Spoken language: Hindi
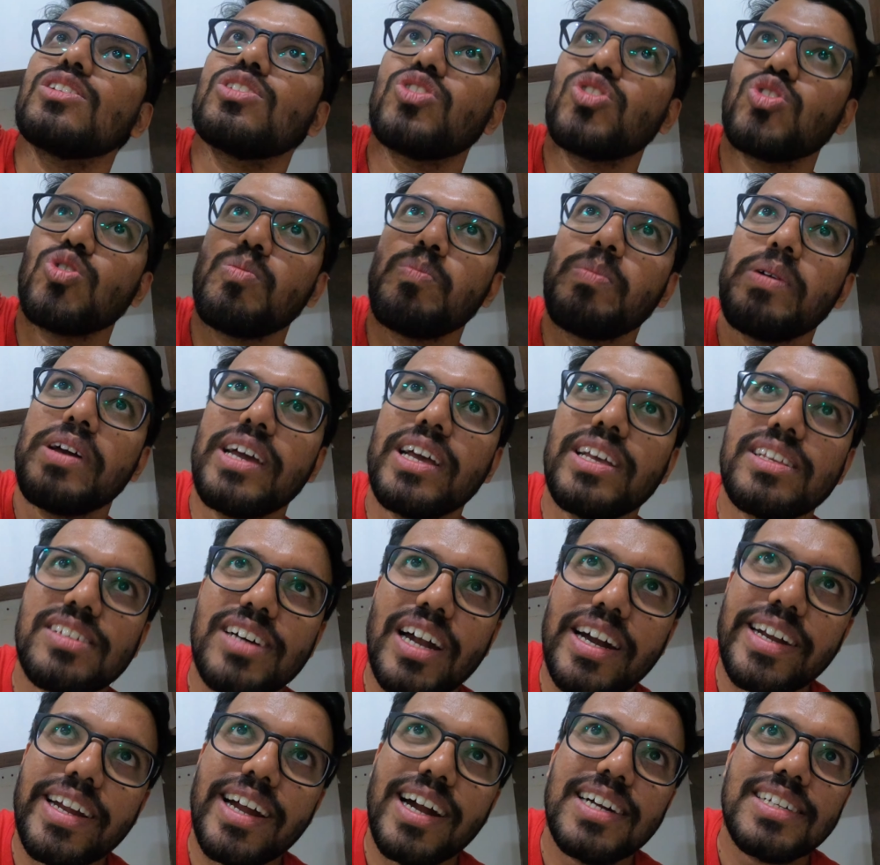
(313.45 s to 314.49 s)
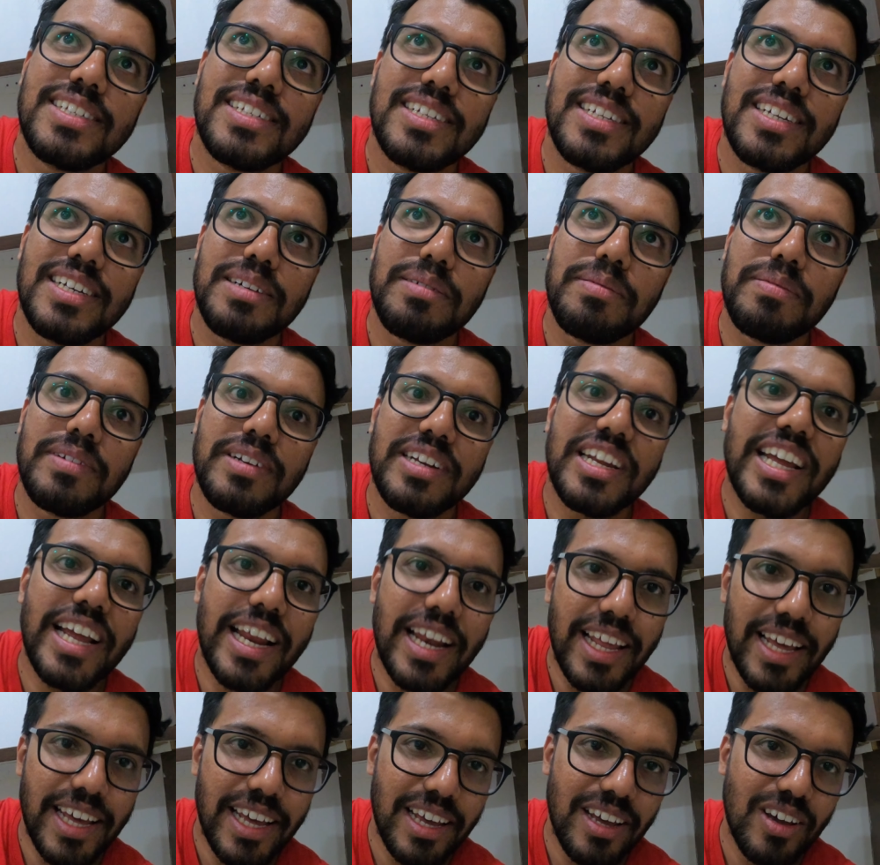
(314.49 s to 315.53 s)
uh, सुबह साढ़े आठ से
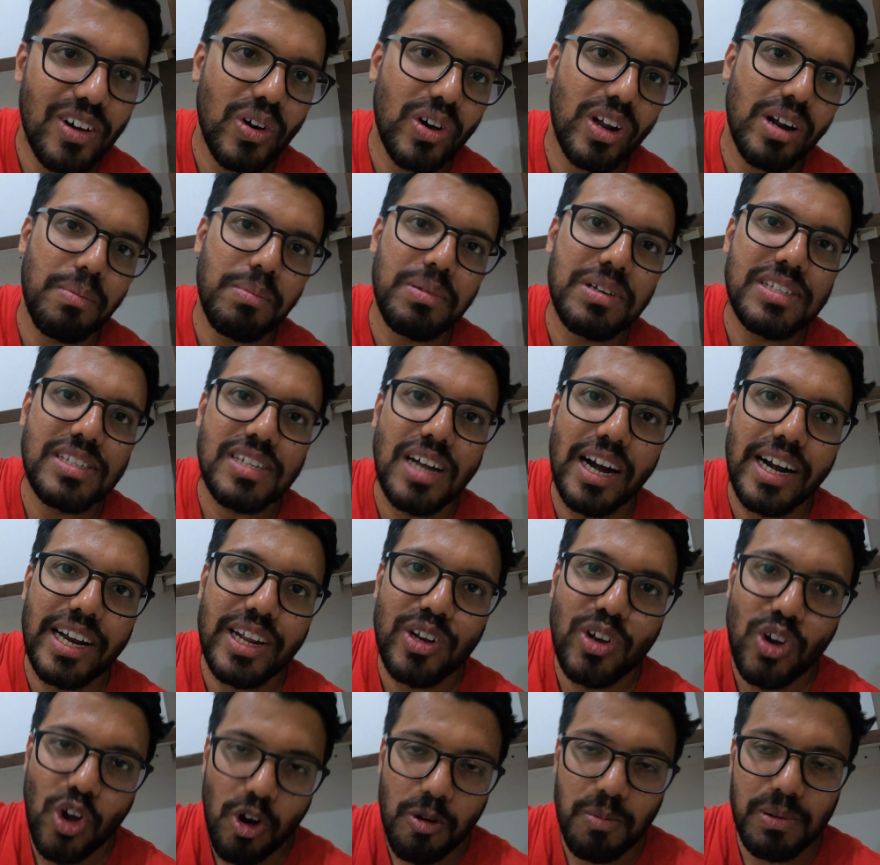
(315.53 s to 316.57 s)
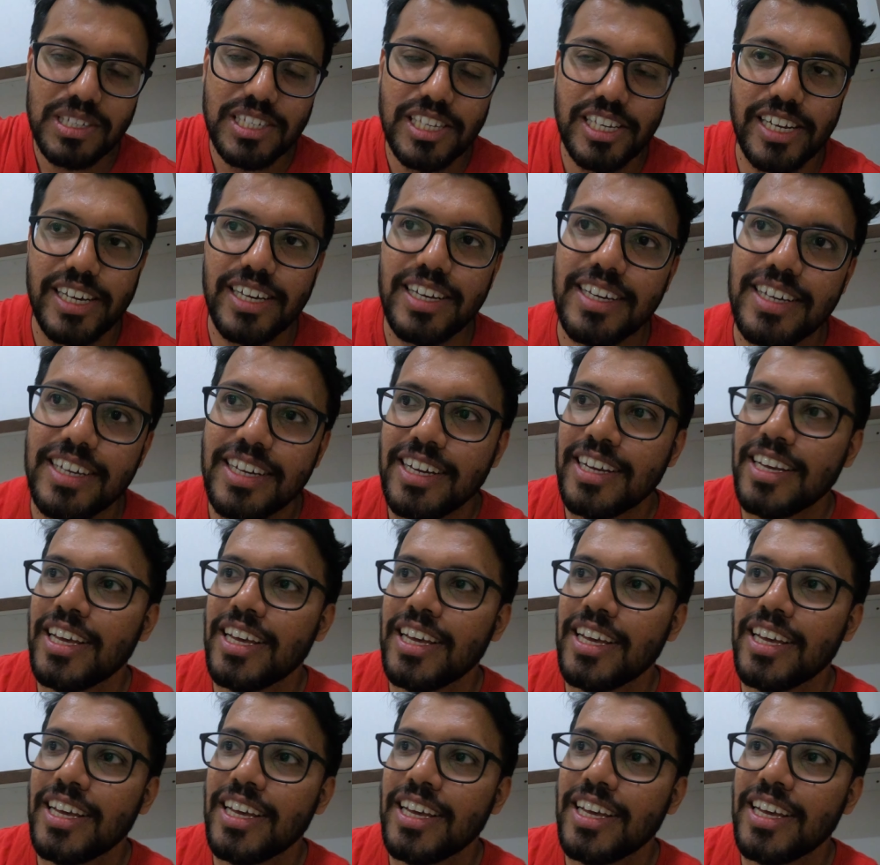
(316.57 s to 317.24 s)
निकले हैं और अभी साढ़े नौ बज रहे